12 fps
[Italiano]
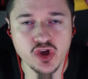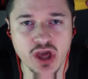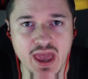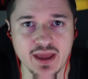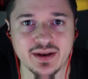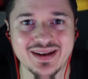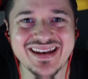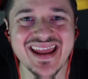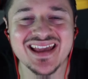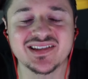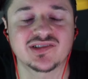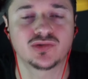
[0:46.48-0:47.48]
c'è
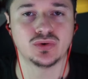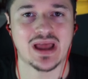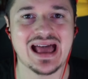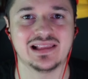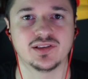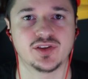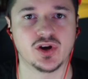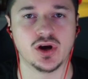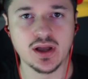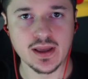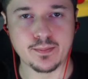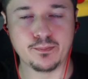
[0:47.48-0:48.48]
nessun
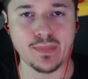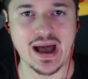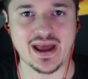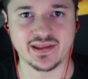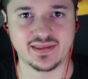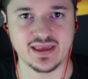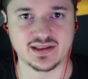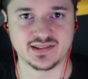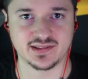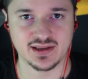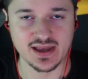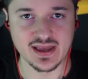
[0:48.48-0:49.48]
altro
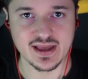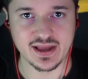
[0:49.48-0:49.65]
Martex